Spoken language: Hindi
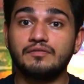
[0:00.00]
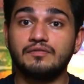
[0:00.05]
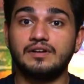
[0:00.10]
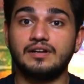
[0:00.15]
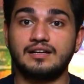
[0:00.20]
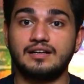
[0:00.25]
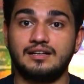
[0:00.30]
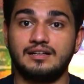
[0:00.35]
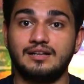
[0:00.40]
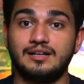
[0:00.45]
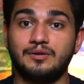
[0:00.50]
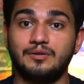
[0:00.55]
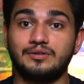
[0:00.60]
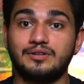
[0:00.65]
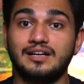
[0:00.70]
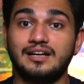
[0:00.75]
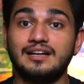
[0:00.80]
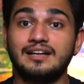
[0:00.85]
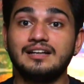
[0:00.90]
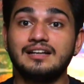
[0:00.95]
वर्क करना
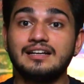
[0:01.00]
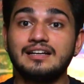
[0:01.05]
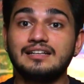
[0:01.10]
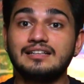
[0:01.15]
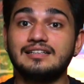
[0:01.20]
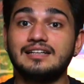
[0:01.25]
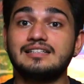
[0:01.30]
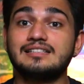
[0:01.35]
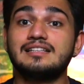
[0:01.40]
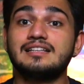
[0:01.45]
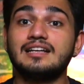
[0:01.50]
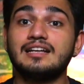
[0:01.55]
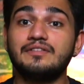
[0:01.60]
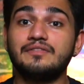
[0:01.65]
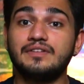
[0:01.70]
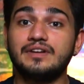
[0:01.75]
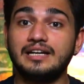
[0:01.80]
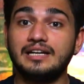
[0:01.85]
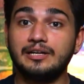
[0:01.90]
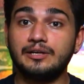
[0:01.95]
होता है जैसे
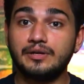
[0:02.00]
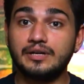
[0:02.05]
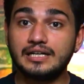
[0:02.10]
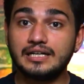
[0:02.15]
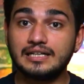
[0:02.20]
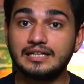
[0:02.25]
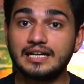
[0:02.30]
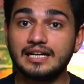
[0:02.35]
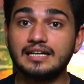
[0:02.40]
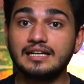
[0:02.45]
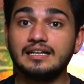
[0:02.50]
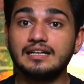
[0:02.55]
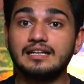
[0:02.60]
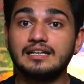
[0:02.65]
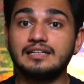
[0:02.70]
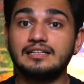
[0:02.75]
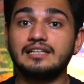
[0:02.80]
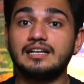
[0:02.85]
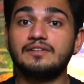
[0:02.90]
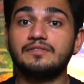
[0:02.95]
कि वीडियो एडिटिंग
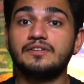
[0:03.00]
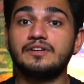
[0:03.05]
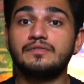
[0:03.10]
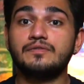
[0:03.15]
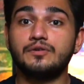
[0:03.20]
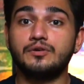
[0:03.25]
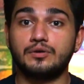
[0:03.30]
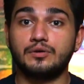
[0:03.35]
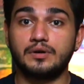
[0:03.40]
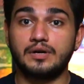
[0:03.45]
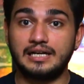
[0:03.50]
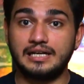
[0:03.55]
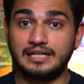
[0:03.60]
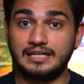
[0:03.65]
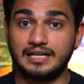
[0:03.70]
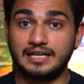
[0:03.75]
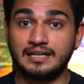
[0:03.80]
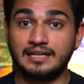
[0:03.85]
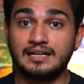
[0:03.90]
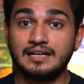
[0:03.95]
या फिर फ़ोटो
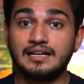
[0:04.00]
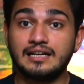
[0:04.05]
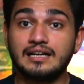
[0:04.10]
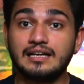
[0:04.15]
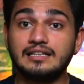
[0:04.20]
एडिटिंग